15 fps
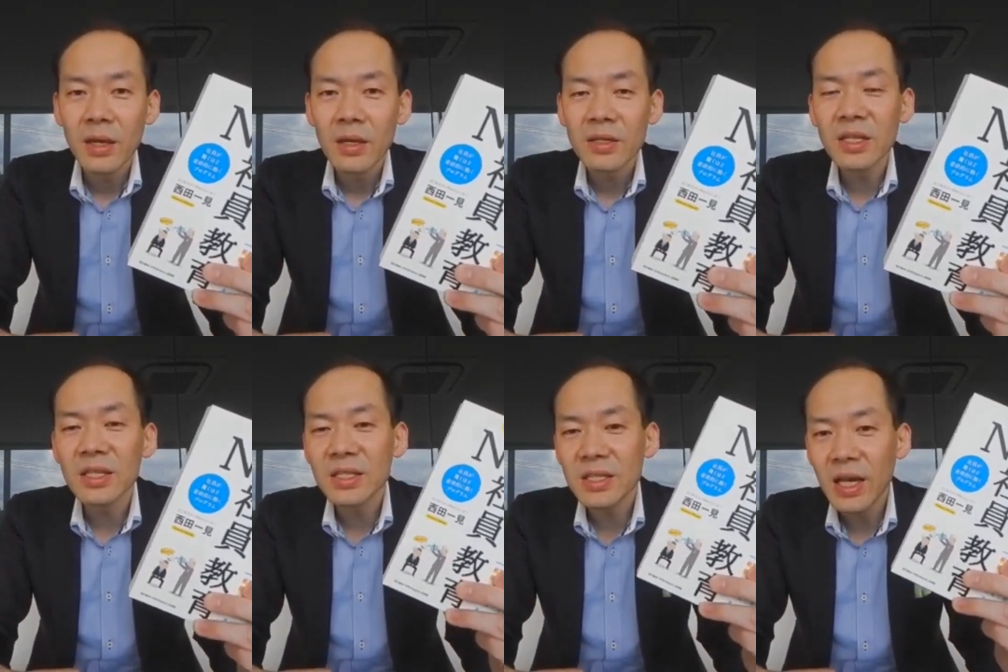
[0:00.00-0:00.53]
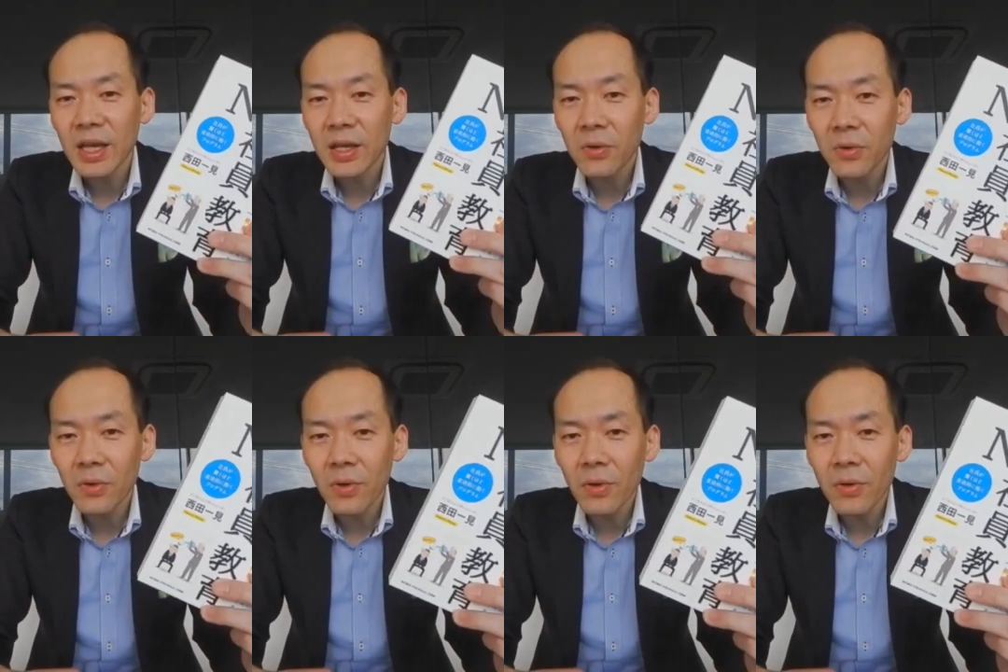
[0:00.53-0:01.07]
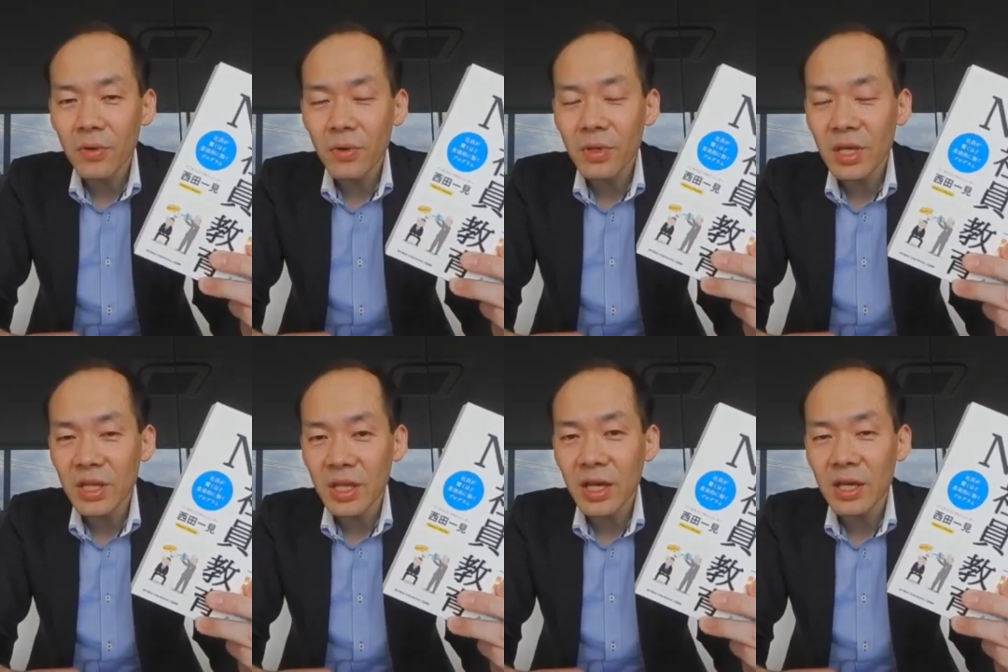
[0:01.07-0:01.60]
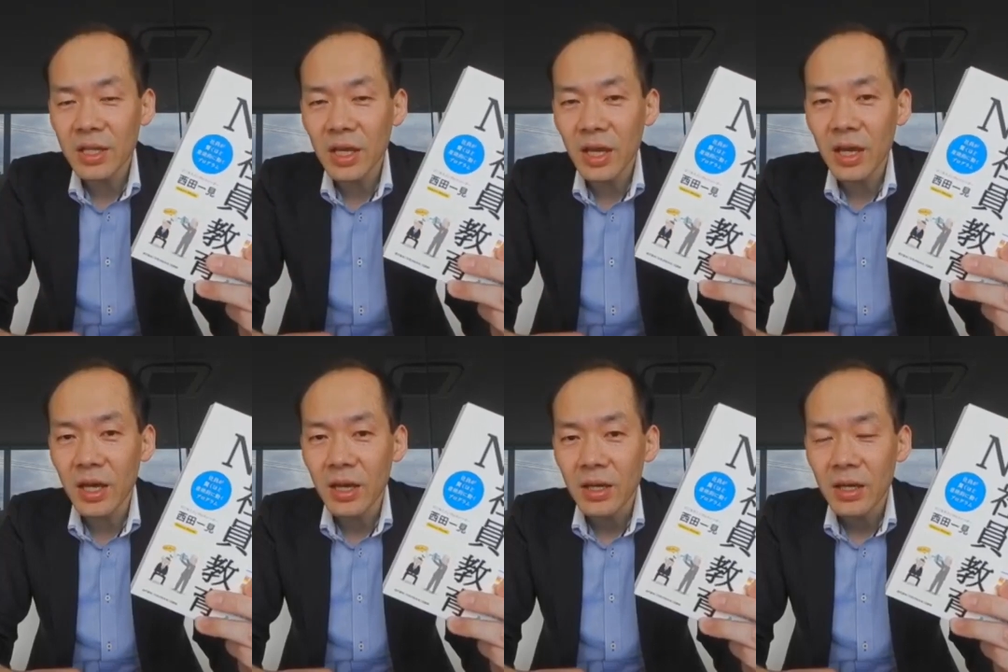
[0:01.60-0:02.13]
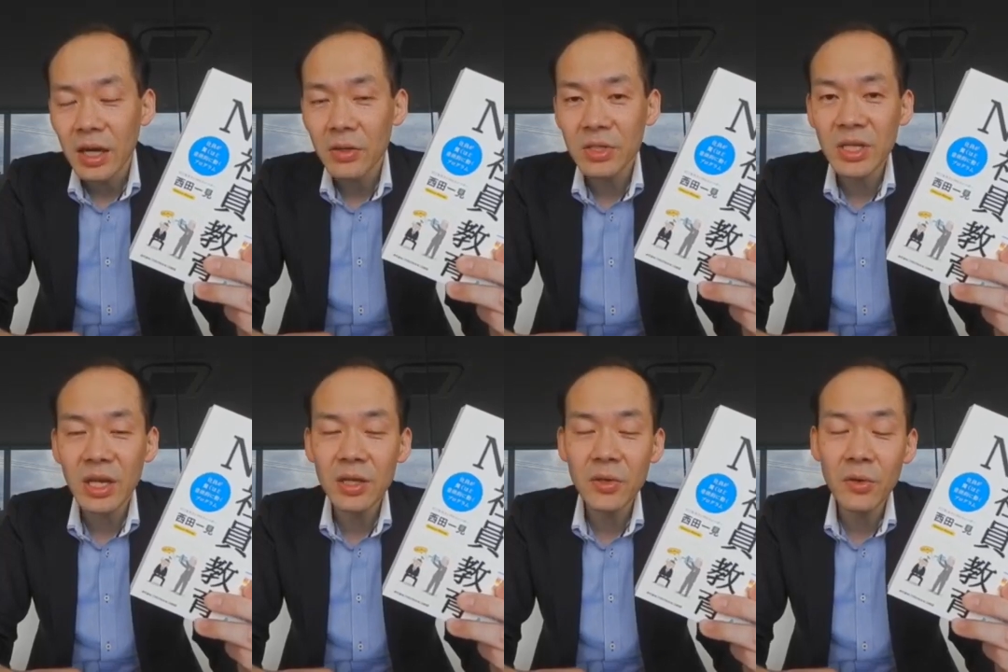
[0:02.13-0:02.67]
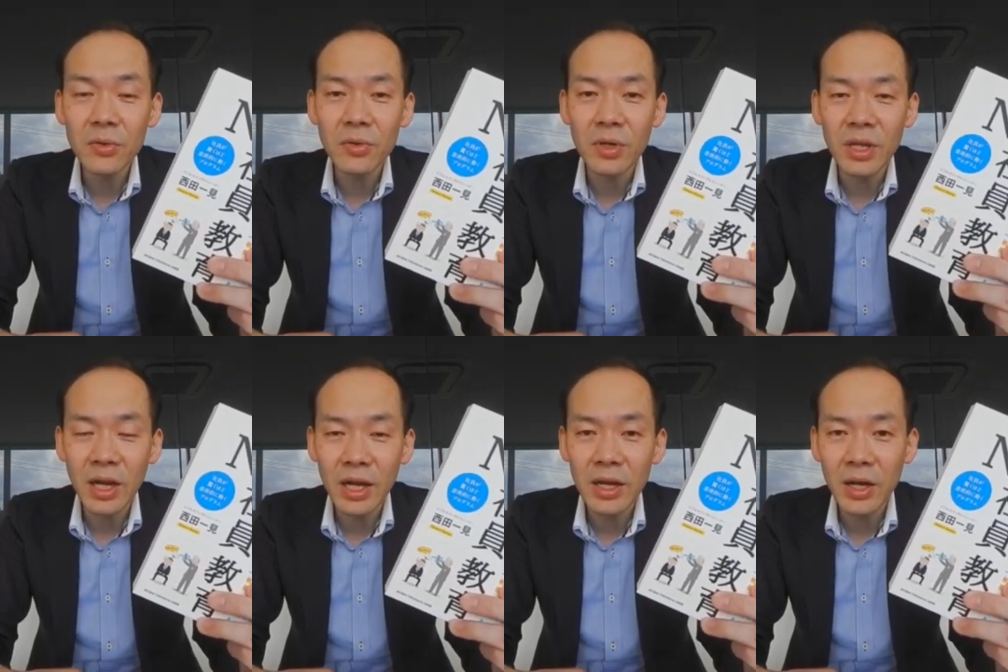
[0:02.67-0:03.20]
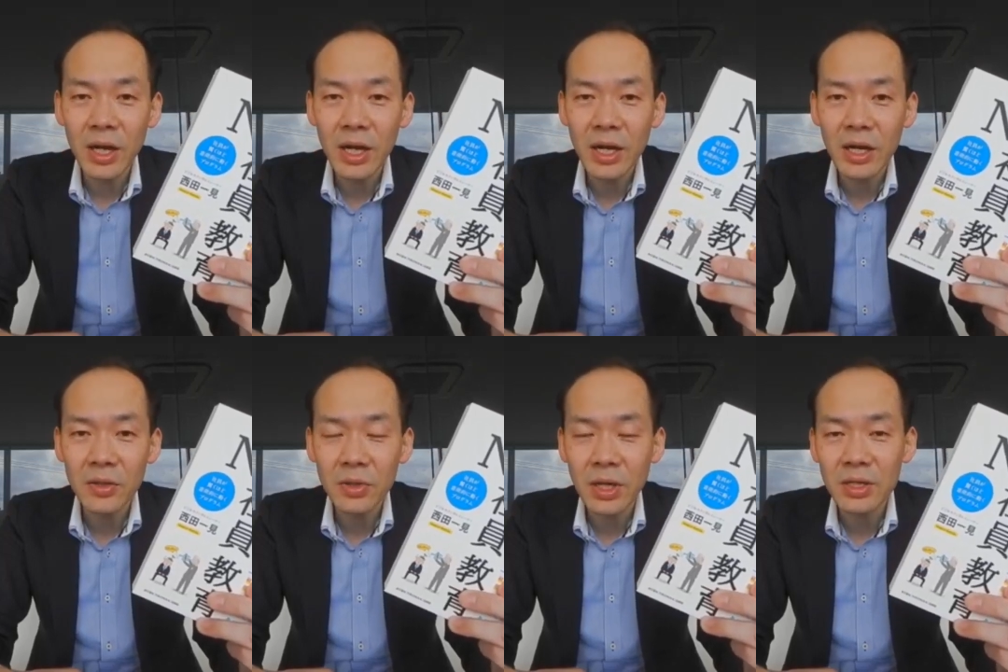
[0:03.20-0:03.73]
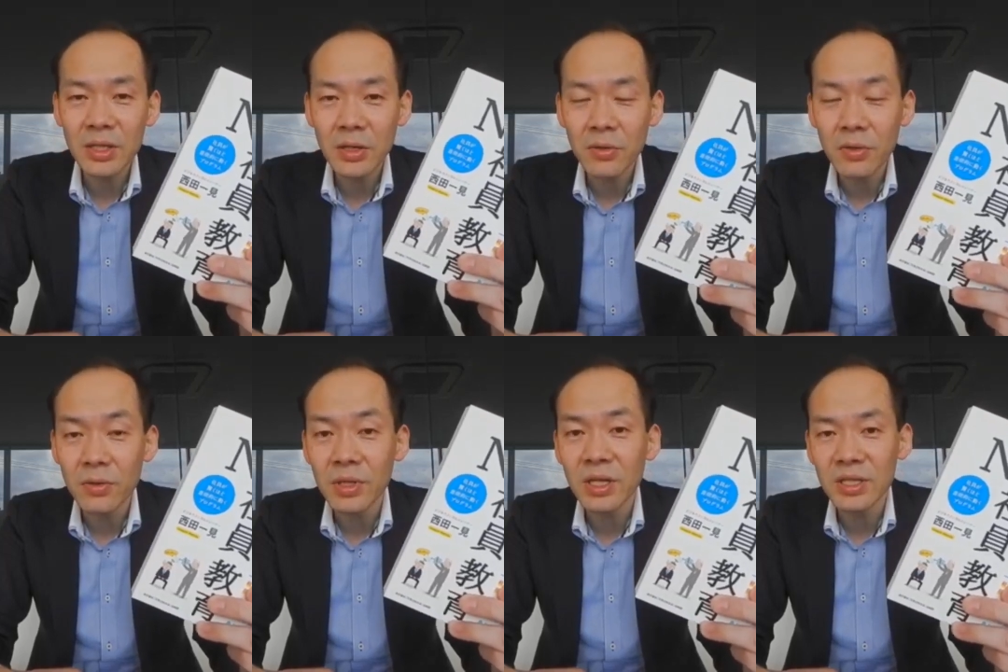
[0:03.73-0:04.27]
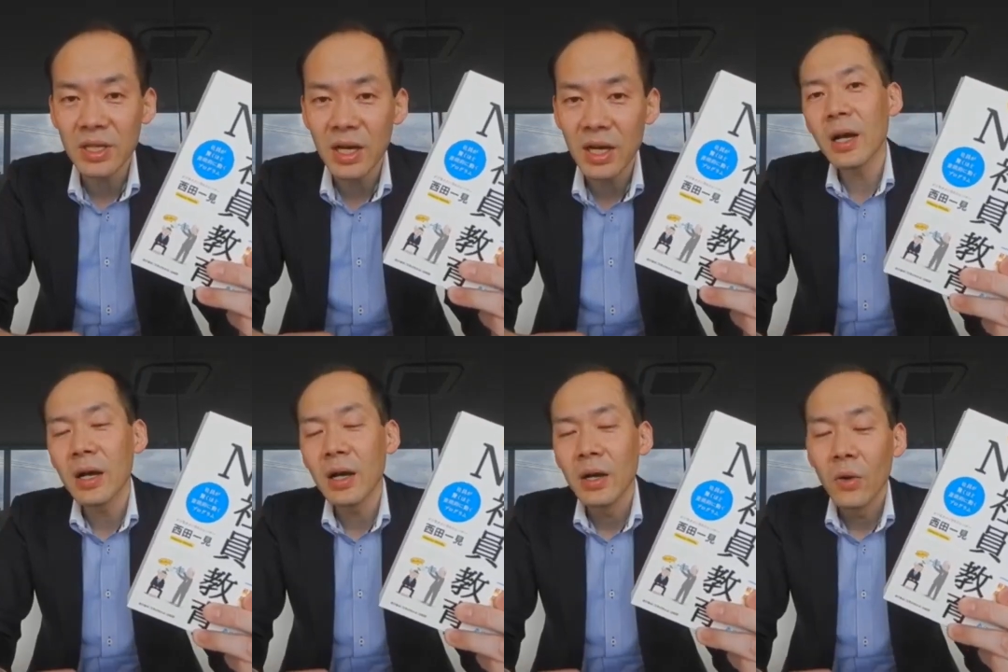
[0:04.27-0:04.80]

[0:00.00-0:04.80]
実際この本を読んでいただいて社員教育の依頼がたくさん来るんですが、